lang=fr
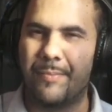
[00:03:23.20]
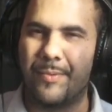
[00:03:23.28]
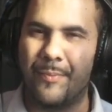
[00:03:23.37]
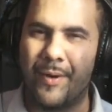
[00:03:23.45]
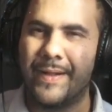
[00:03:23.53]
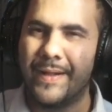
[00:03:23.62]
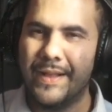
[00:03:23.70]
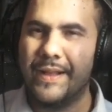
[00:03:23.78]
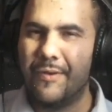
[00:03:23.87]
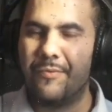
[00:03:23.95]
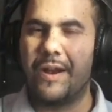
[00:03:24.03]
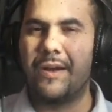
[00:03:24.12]
tout simplement.
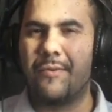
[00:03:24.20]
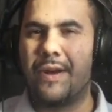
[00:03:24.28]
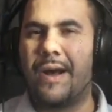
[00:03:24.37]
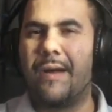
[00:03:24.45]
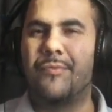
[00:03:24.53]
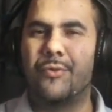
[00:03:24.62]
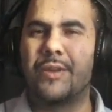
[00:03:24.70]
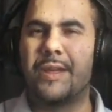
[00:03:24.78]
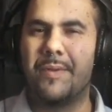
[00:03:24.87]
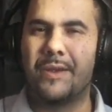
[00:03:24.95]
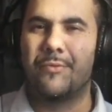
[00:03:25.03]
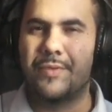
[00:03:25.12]
Voilà, voilà.
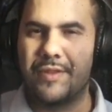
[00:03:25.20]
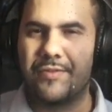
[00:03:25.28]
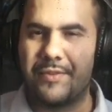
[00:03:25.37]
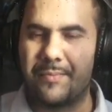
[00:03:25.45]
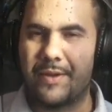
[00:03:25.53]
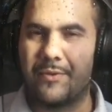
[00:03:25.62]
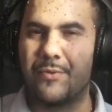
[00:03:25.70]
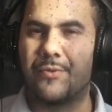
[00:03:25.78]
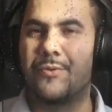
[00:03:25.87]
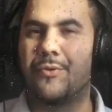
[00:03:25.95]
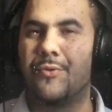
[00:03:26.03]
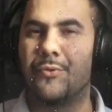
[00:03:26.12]
Donc, et eh bien, écoutez, j'espère
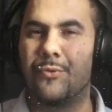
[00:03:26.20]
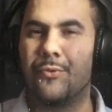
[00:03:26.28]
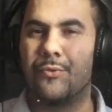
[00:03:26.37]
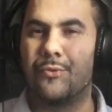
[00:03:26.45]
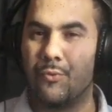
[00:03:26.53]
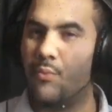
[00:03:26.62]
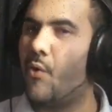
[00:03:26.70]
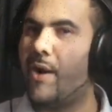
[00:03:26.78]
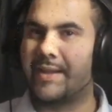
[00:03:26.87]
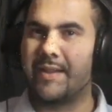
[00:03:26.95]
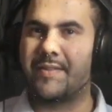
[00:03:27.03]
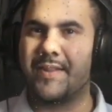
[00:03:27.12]
que ce,
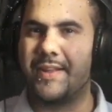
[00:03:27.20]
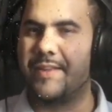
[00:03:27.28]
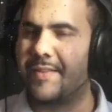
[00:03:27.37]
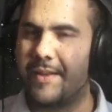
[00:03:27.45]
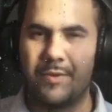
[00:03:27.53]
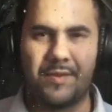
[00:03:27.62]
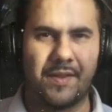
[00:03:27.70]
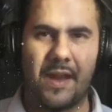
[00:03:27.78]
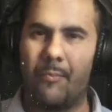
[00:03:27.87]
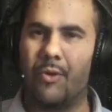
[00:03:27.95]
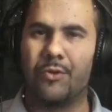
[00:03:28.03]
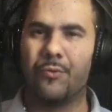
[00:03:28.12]
mois Castellix, et eh oui,
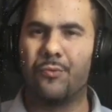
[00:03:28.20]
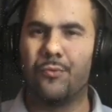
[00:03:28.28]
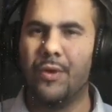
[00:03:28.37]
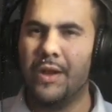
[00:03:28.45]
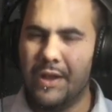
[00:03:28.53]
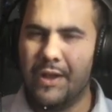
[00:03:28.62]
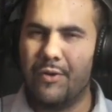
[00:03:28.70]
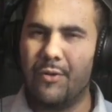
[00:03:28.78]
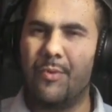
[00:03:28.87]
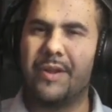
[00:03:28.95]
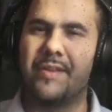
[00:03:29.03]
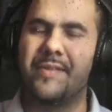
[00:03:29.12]
c'est un mois de fou,
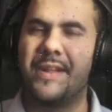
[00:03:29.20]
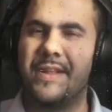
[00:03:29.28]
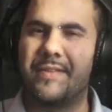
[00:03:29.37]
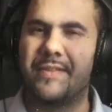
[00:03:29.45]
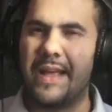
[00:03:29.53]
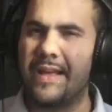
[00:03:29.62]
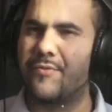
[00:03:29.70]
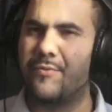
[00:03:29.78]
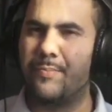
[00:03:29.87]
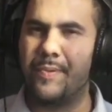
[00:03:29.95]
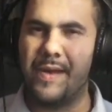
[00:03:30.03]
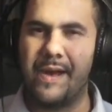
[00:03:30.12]
le mois Castelix
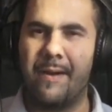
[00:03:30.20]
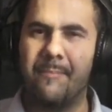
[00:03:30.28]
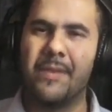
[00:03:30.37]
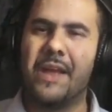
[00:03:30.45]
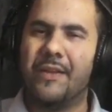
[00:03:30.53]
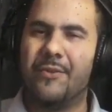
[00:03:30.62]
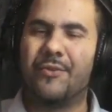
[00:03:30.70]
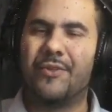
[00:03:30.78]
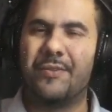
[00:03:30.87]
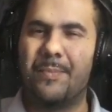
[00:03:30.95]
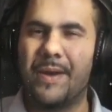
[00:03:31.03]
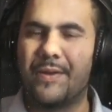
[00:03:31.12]
est super.
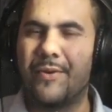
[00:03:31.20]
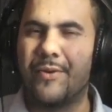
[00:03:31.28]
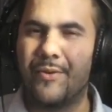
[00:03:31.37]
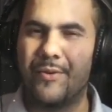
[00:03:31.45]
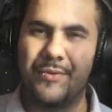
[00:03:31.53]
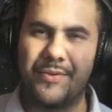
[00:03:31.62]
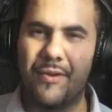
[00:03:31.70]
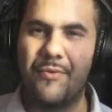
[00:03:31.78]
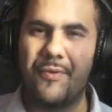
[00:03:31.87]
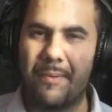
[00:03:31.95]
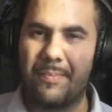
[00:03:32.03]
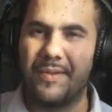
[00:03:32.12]
Donc, j'espère que
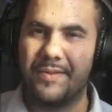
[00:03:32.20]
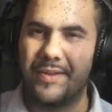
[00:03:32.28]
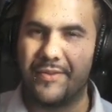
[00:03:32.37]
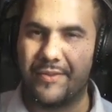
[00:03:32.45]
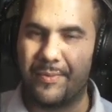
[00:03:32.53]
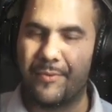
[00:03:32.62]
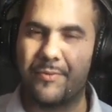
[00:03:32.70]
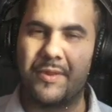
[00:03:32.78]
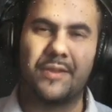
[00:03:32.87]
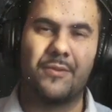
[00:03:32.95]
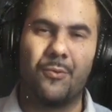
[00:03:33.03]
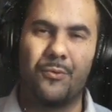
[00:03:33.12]
ça va vous faire plaisir, j'espère
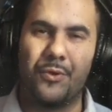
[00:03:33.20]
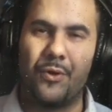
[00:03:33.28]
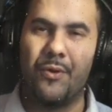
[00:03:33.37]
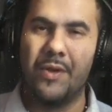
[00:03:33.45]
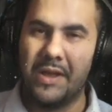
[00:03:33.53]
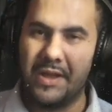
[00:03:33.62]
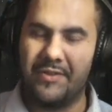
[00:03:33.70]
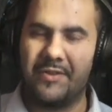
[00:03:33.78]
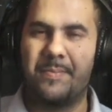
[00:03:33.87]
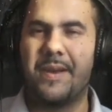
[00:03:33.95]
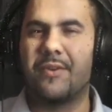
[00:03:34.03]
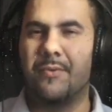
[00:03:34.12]
que vous êtes contents,
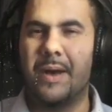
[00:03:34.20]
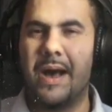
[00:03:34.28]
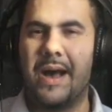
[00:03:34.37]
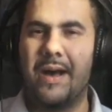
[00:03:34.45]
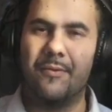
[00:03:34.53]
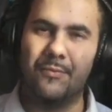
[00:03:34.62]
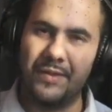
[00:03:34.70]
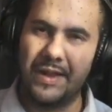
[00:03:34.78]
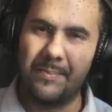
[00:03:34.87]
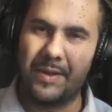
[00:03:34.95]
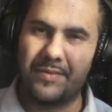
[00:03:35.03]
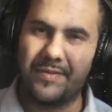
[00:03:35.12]
et j'espère que bah,
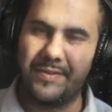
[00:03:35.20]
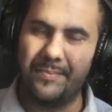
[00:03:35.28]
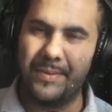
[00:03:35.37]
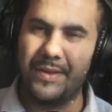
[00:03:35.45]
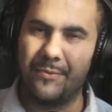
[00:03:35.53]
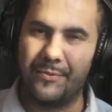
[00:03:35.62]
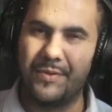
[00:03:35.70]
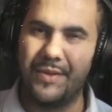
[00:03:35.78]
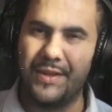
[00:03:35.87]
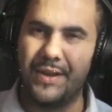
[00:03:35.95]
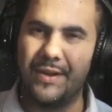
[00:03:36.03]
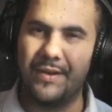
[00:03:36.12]
vous allez participer
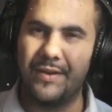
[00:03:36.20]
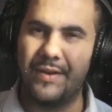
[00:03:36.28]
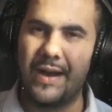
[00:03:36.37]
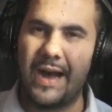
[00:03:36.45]
aussi euh,